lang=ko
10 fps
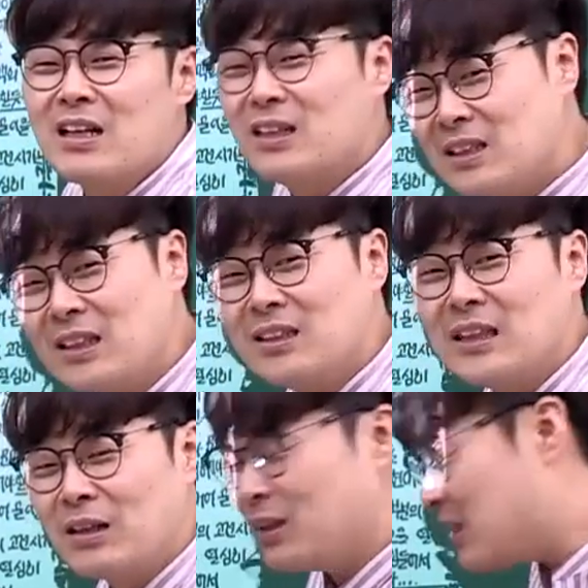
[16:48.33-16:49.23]
글씨를
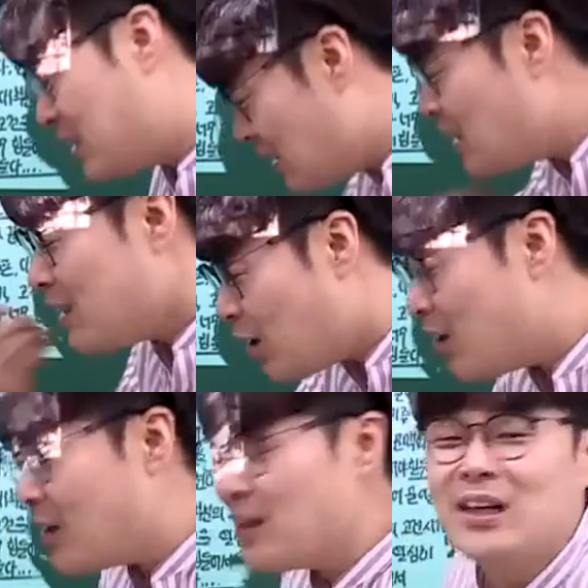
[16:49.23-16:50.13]
읽는다는 건 글을
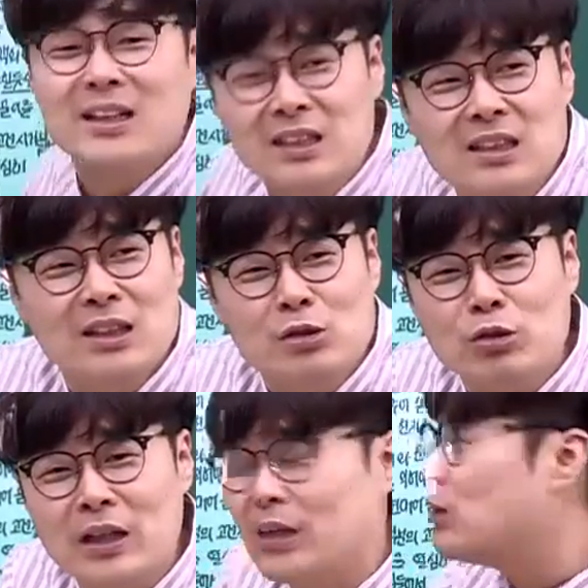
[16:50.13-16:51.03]
읽어야 되는데 글씨를 읽고 있다는